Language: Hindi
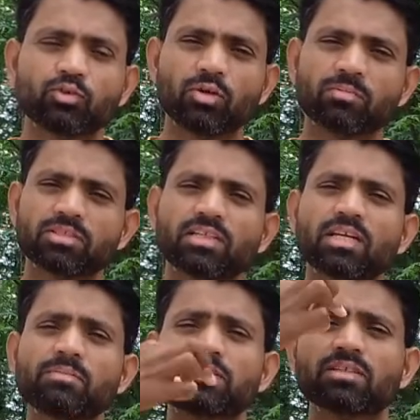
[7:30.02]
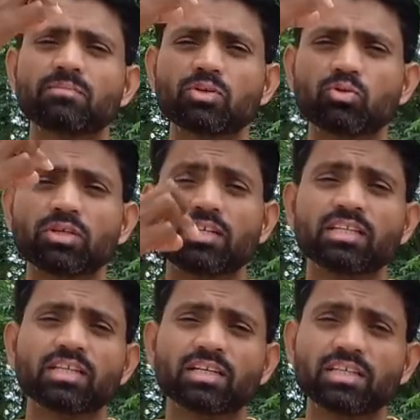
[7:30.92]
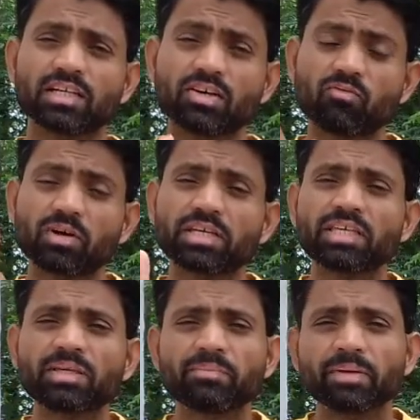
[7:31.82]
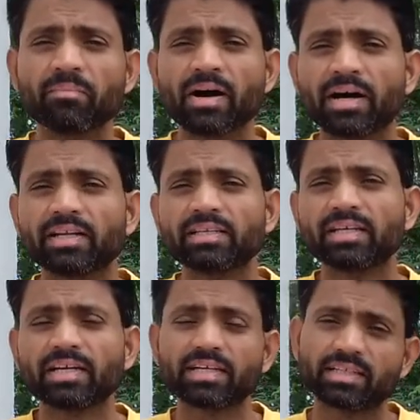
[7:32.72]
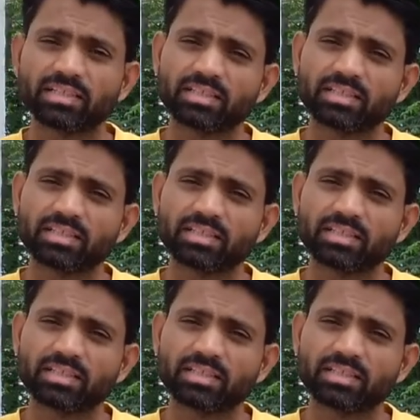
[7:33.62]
जो आपके शरीर में जमी हुई गंदगी है वही बीमारी है